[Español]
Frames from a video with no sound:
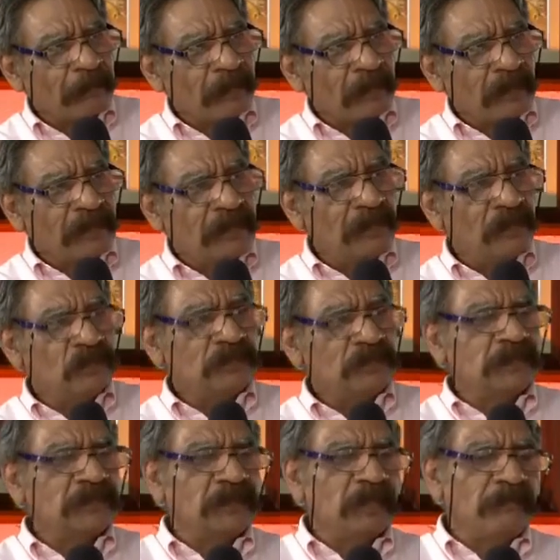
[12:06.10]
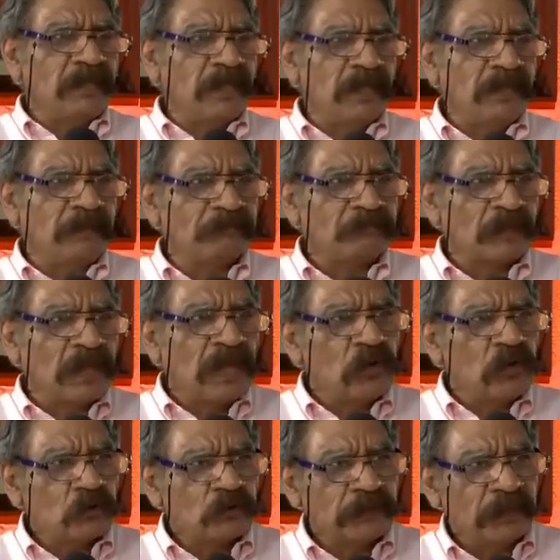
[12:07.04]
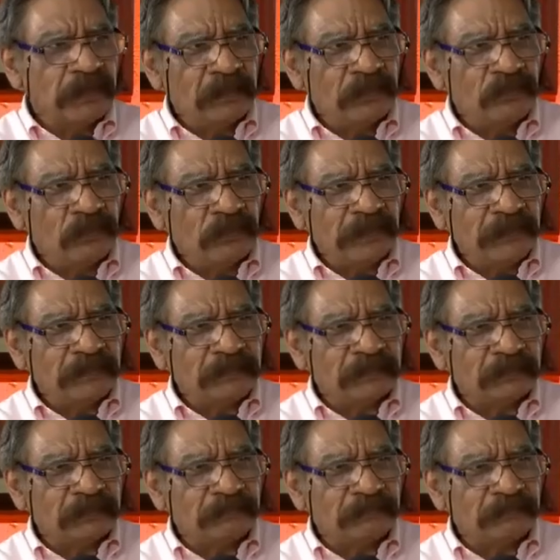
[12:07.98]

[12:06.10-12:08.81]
Y entonces también los editores,